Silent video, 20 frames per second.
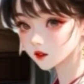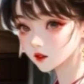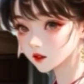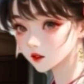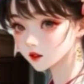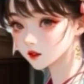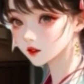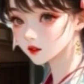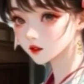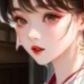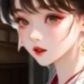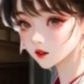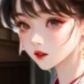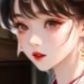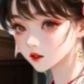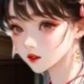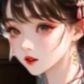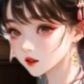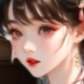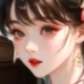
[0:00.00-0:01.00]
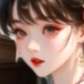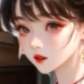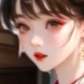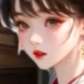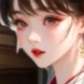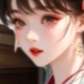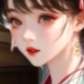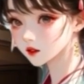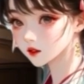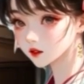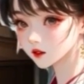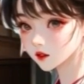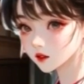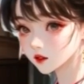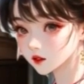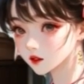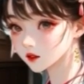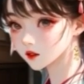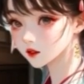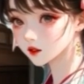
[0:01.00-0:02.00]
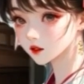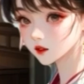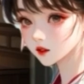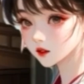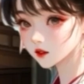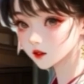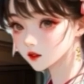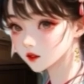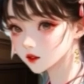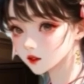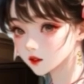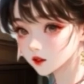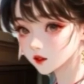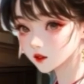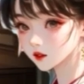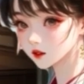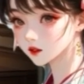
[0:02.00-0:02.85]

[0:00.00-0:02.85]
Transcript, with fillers: ก็ใช่เนอสิเห็นชัดว่าไม่สามารถทำลายค่ายกล